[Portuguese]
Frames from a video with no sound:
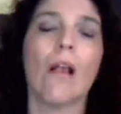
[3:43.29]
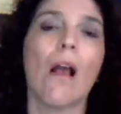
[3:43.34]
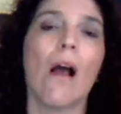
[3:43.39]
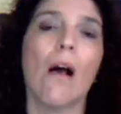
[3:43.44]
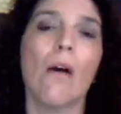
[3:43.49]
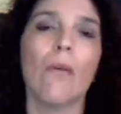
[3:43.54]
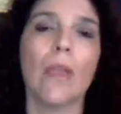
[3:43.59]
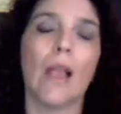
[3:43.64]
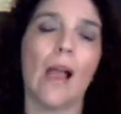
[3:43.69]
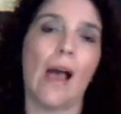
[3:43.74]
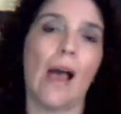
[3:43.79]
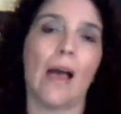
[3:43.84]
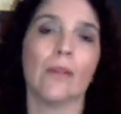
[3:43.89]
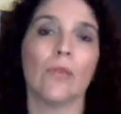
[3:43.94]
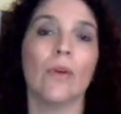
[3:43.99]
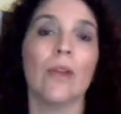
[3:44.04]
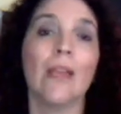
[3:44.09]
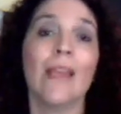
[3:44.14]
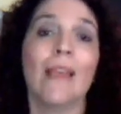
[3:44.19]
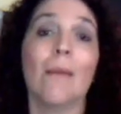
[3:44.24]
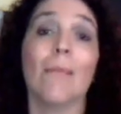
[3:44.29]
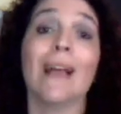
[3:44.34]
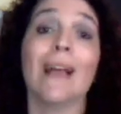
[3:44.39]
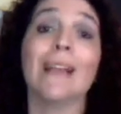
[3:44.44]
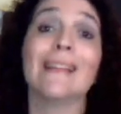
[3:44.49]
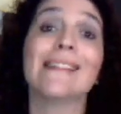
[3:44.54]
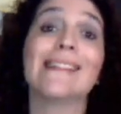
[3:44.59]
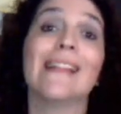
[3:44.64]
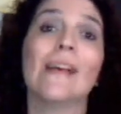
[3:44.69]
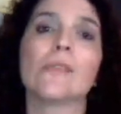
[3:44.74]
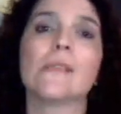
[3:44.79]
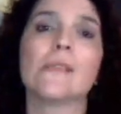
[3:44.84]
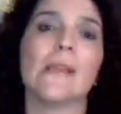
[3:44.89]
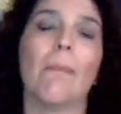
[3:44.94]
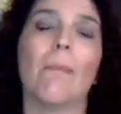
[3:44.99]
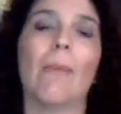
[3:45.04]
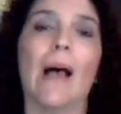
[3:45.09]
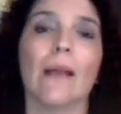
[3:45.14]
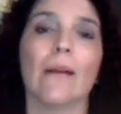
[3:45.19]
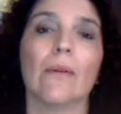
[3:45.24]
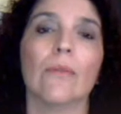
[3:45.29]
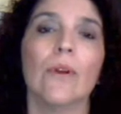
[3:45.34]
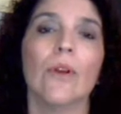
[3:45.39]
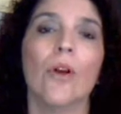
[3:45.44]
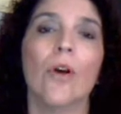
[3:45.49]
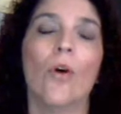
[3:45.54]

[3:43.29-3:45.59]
cão e gato, mas não se separam.